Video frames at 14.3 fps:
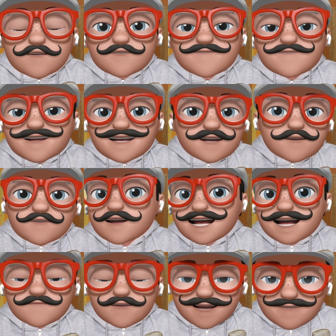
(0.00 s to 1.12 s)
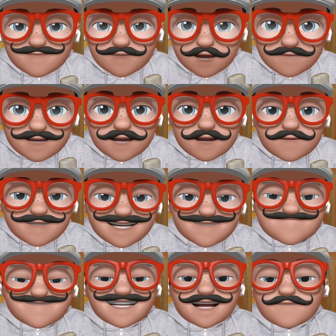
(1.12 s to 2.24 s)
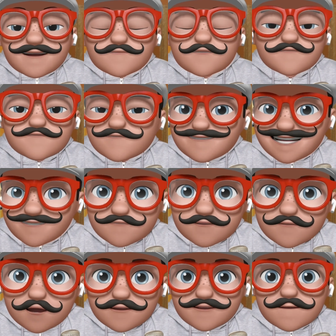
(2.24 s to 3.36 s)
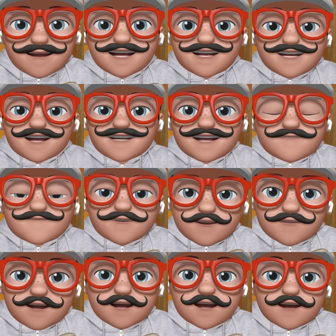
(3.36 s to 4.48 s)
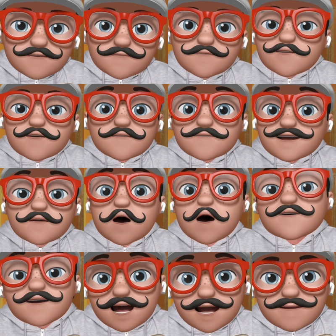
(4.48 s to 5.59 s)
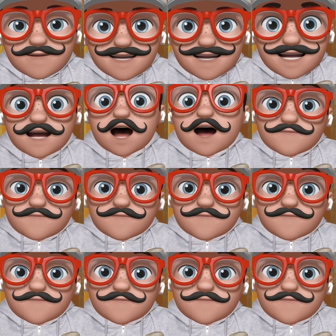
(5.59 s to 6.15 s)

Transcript: je fais le calcul là pour la forme, hein, mais ça n'a pas beaucoup de sens selon moi. On va pas acheter un iPhone euh, pour le revendre un an après.